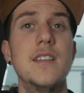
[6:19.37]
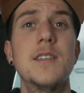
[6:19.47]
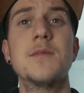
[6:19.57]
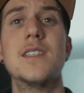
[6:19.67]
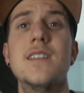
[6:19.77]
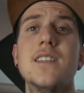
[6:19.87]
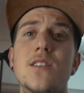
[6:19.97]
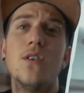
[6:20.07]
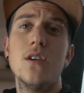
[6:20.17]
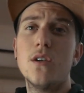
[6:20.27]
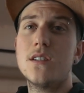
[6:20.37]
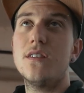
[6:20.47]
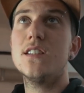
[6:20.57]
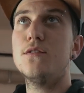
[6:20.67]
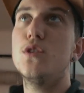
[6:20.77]
In diesem Sinne, sorry Leute,
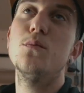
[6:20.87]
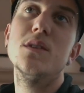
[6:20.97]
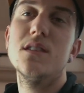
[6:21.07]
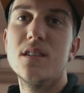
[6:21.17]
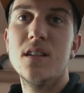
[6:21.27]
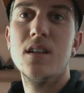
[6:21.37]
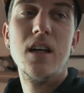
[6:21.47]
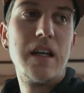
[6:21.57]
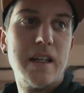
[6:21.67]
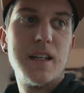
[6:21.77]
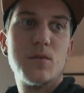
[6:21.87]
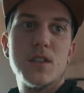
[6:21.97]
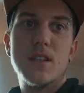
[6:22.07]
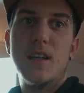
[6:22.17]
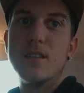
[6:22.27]
wenn das Video ein bisschen ja,
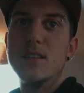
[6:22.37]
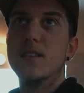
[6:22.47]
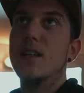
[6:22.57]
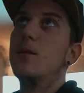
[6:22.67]
durcheinander ist,